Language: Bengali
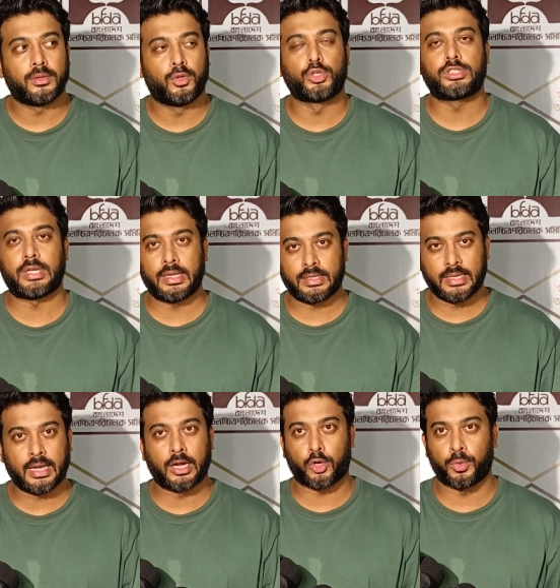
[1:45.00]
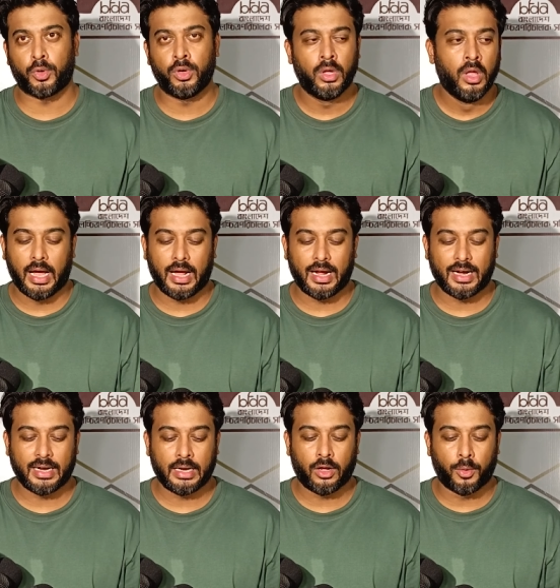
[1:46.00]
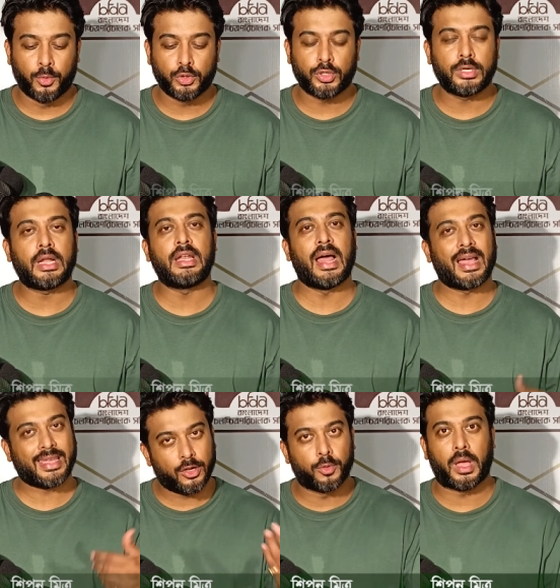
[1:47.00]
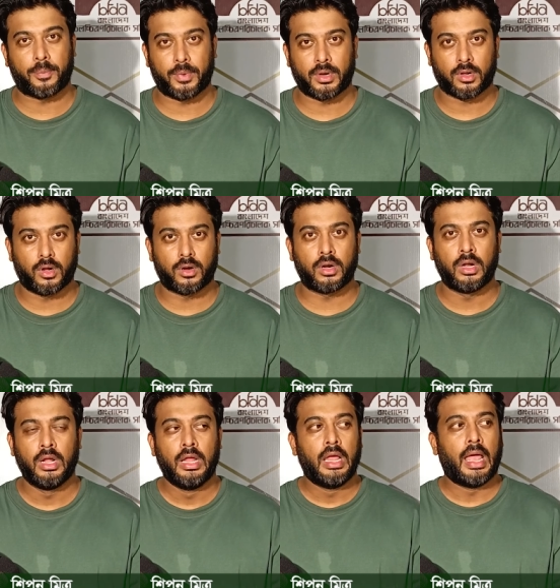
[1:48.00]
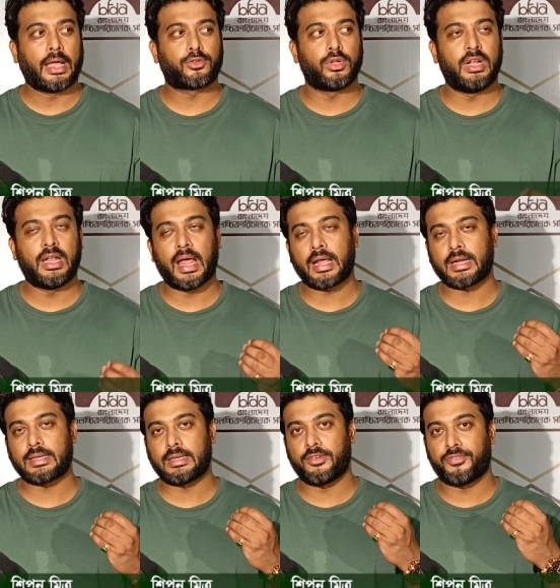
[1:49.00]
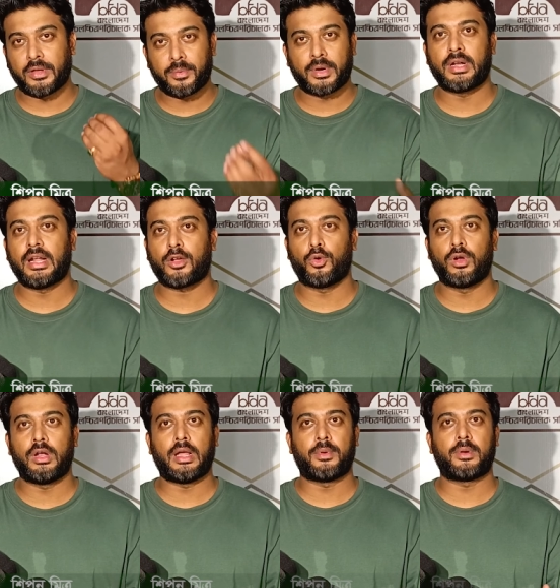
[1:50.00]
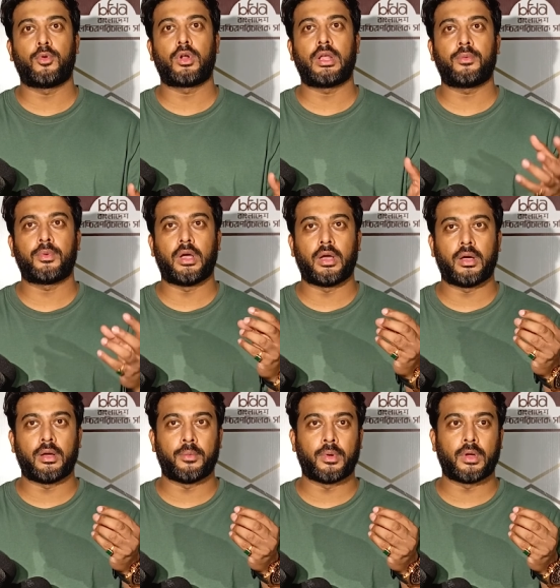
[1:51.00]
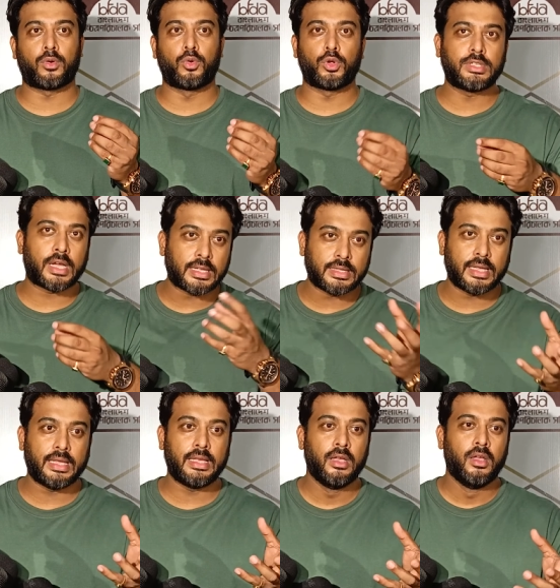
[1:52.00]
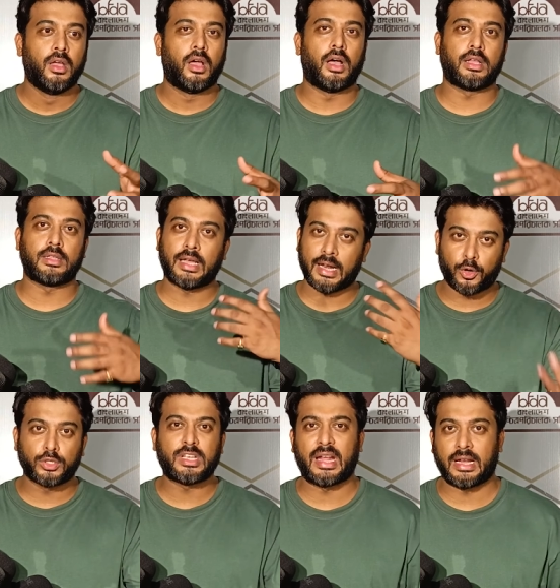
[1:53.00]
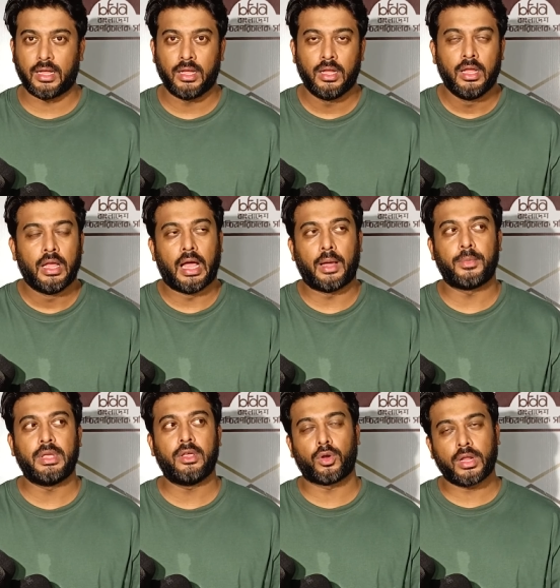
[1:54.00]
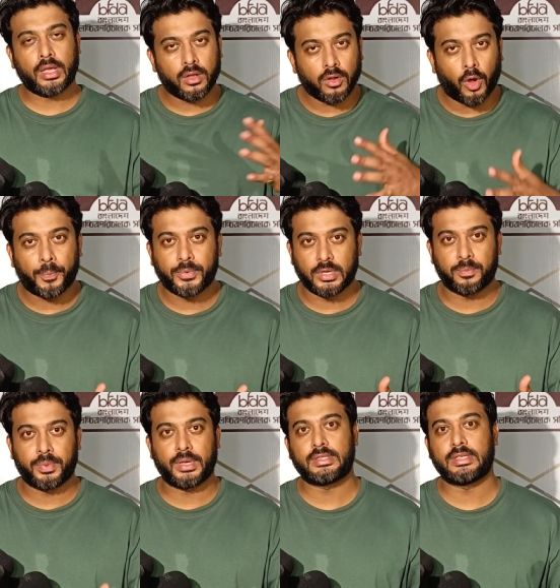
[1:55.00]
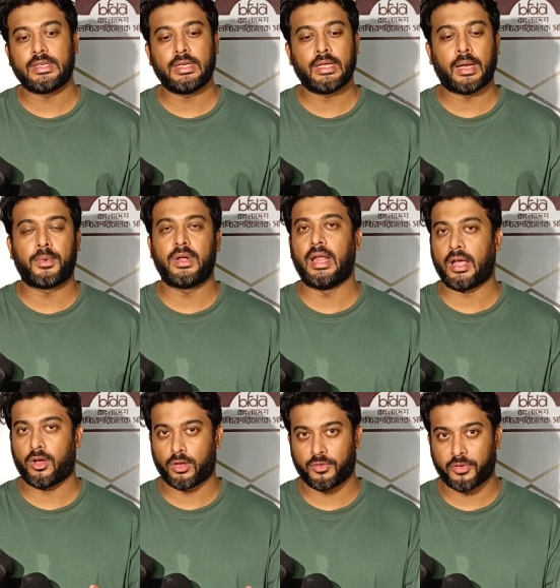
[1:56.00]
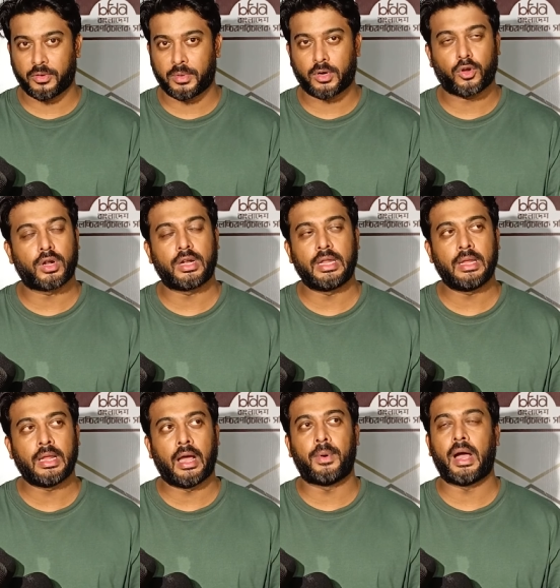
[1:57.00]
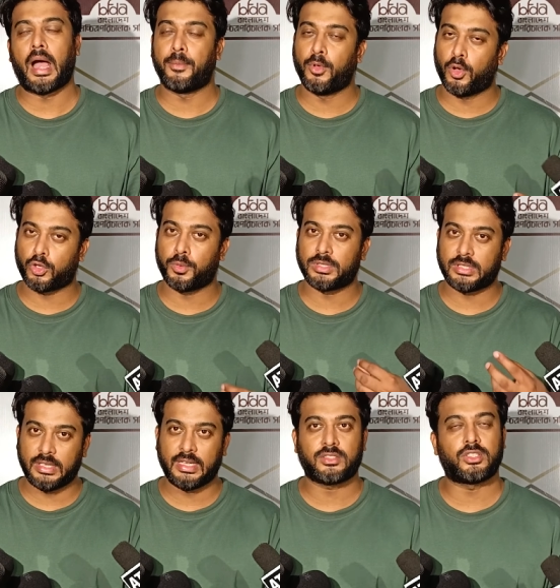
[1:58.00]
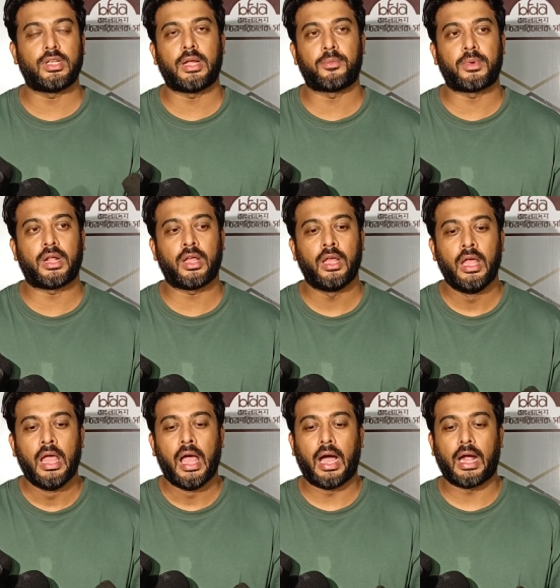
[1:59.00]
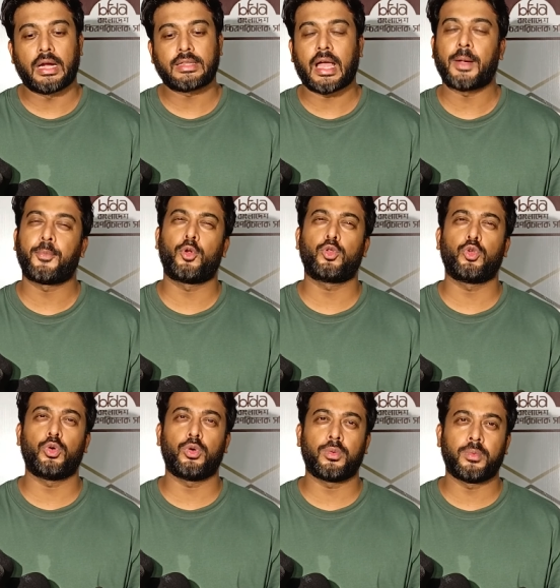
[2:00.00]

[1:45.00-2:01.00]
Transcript: দোষটাই স্বীকার করবো আর অবশ্যই এটা লাকেরও ব্যাপার কারণ অ্যাকচুয়ালি লাকটা ফেভার না করলে আমার মনে হয় কোনো জায়গাতেই দাঁড়ানো যায় না আমি অনেক অপশন পেয়েছি আমার লাক হয়তো ফেভার করেনি আবার আমি হয়তো বা সিরিয়াস ছিলাম না আর তারপরেও তো